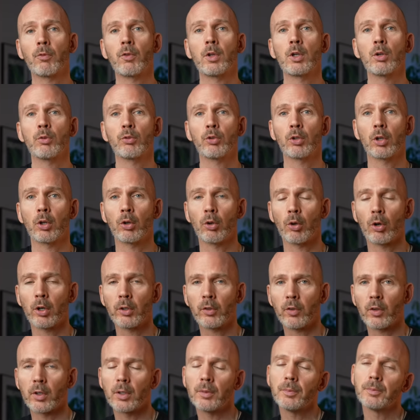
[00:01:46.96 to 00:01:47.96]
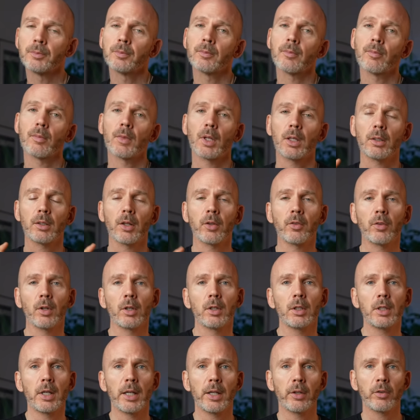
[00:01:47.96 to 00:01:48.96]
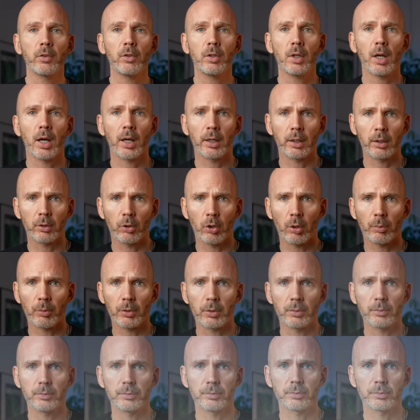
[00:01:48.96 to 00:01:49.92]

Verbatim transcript: Video von der Nordsee, das dann die nächsten Tage kommt.